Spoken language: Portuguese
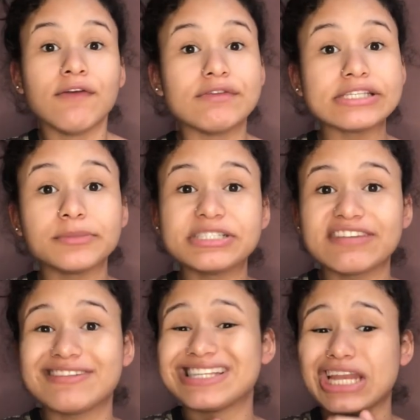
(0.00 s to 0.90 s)
Você não precisa
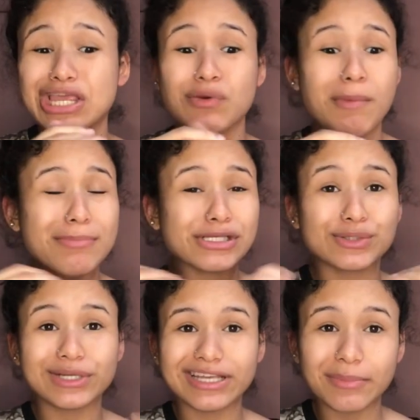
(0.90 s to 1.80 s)
fazer nenhuma
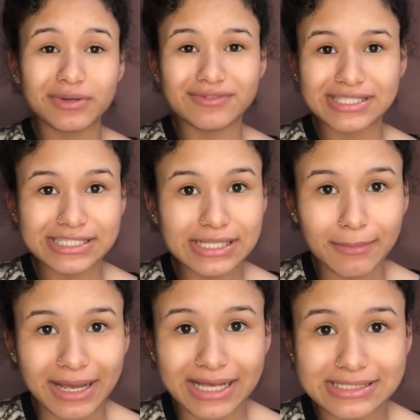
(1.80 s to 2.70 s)
misturinha pra fazer essa
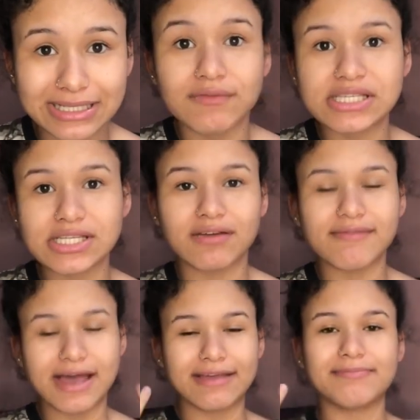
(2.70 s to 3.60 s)
máscara. Você só
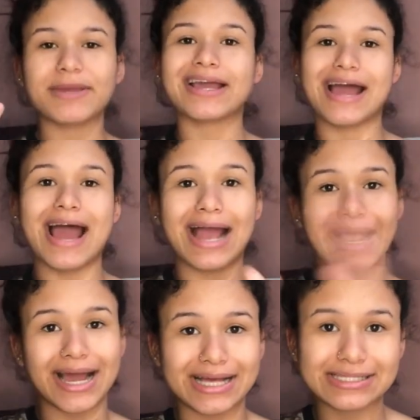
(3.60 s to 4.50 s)
vai pegar a
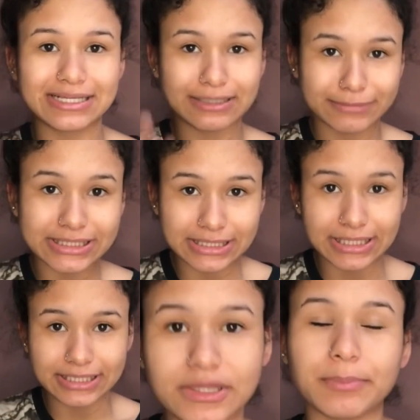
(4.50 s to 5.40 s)
casca da
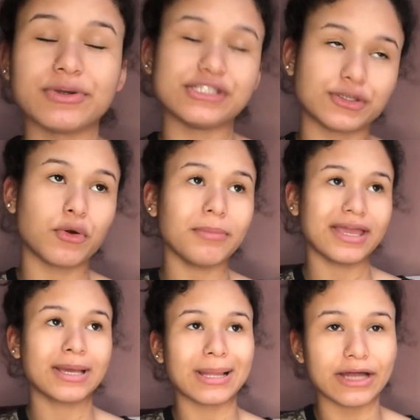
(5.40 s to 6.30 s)
banana, depois de
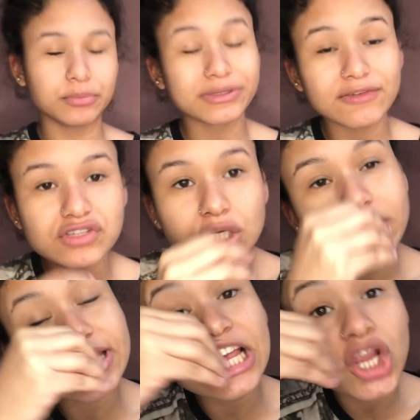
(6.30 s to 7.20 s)
comer, claro, porque você não
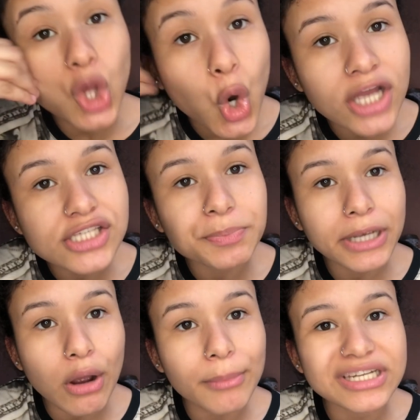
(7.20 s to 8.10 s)
é nem louca de
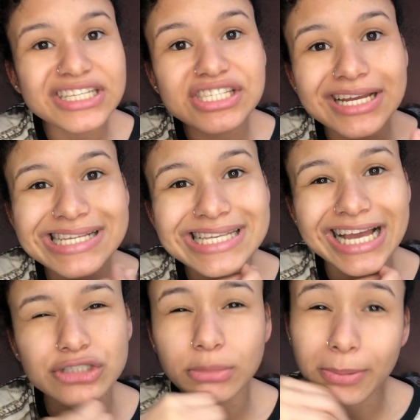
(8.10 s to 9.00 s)
pegar uma banana,
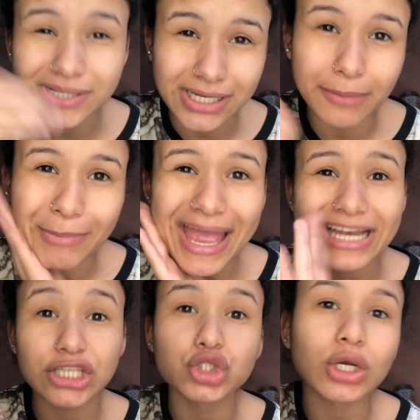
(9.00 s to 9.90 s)
descascar só pra passar na
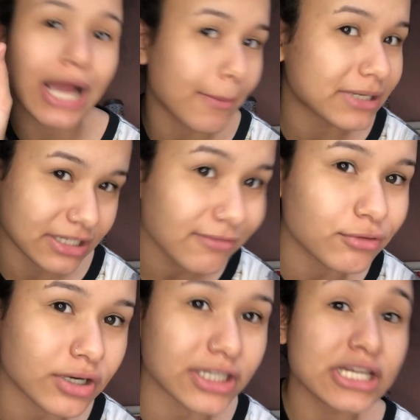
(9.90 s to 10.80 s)
pele e jogar a banana
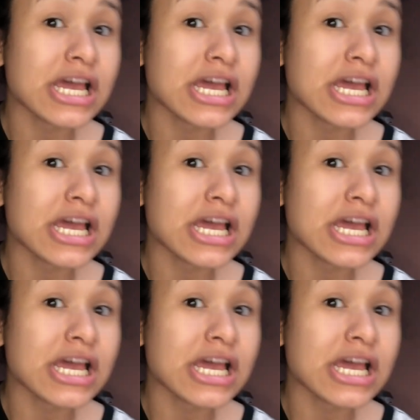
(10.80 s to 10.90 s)
fora.